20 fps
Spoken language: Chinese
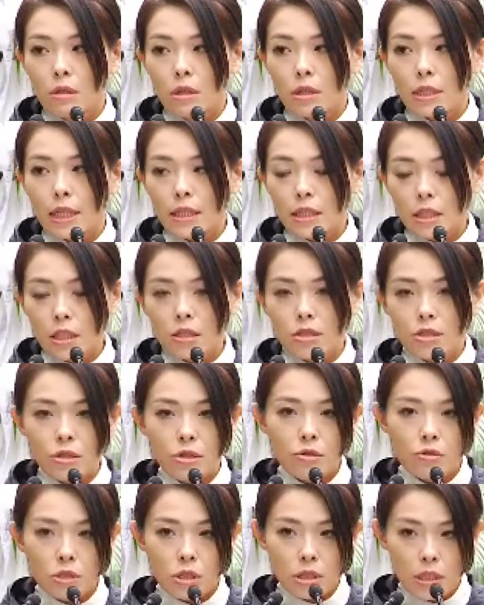在七十
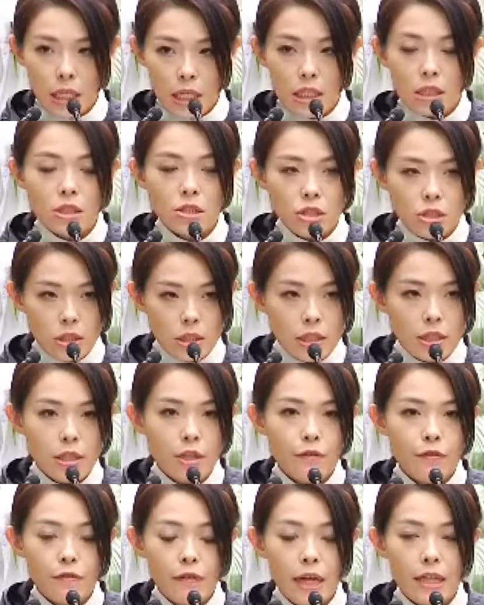六年之
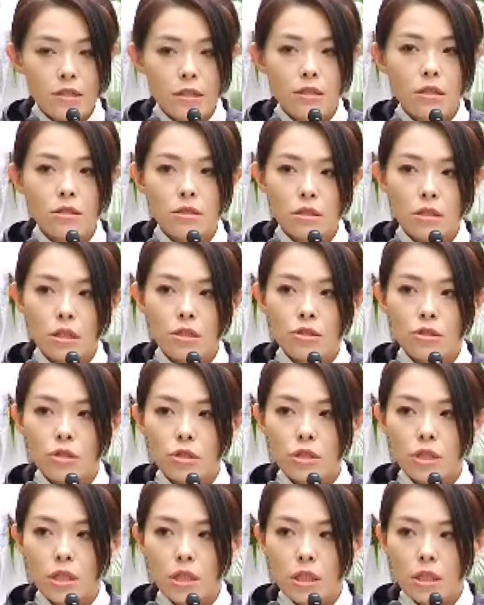前发生的这件
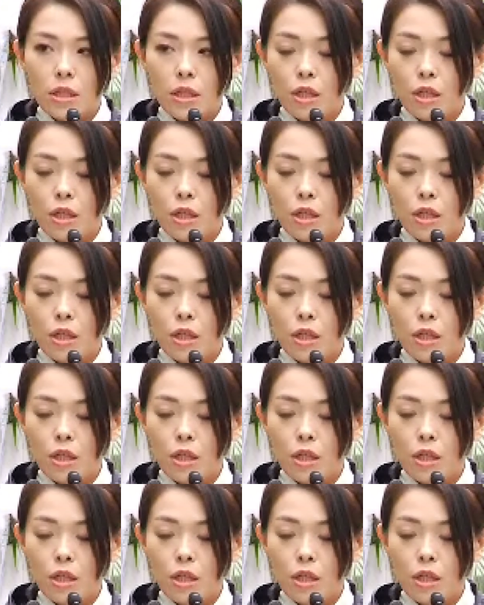事情，